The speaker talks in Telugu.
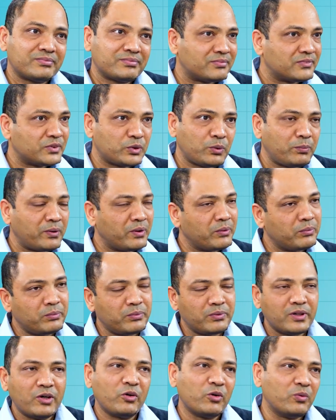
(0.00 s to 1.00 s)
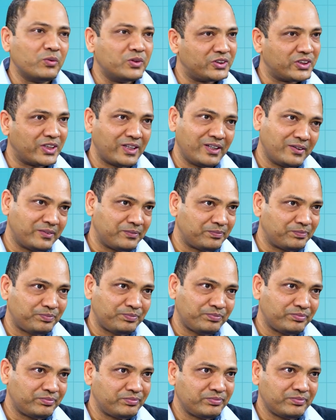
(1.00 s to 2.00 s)
సో మనము గౌరవించాలి
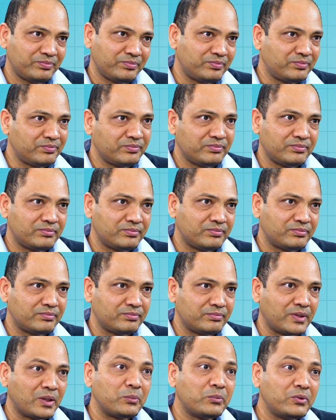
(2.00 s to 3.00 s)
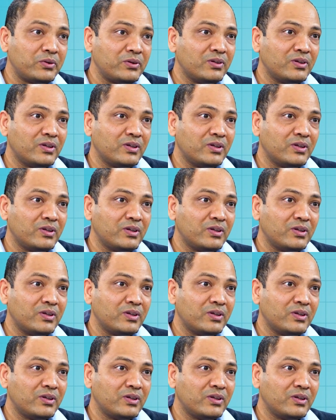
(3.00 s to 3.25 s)
మనము